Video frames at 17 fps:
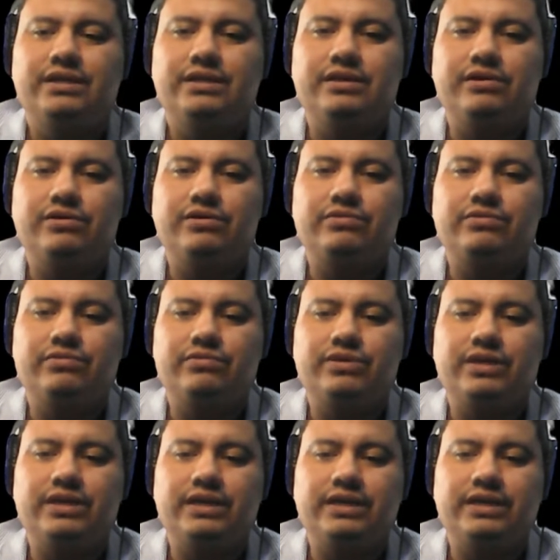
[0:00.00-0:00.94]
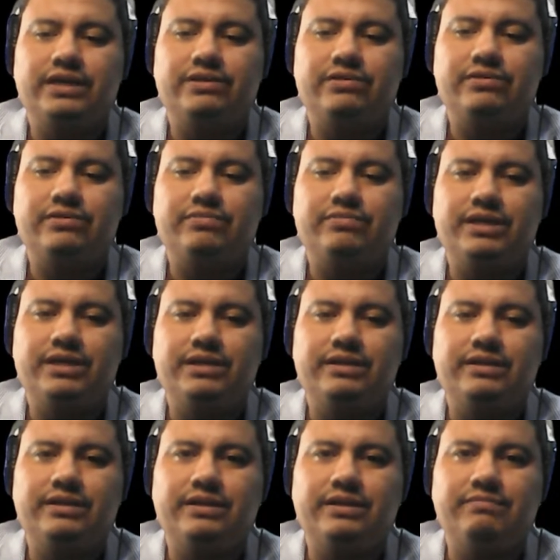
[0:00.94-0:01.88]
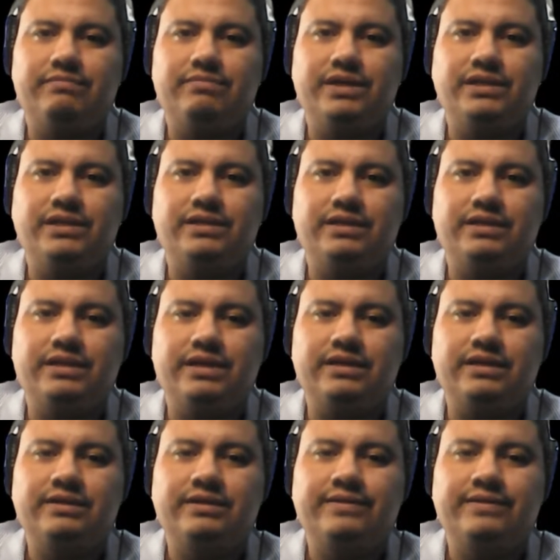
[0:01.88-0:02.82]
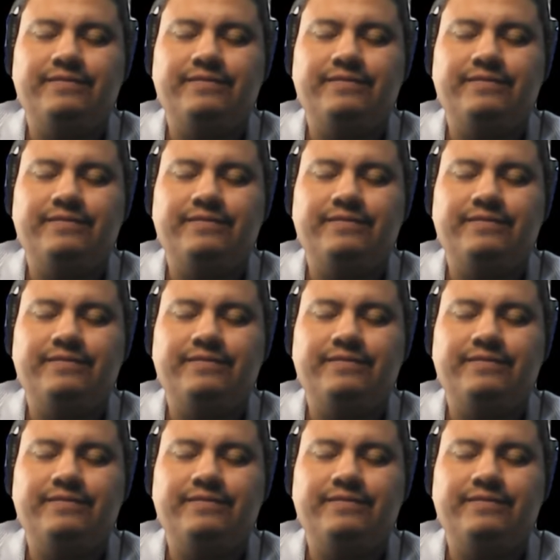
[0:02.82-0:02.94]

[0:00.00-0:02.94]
de octubre del año 2023.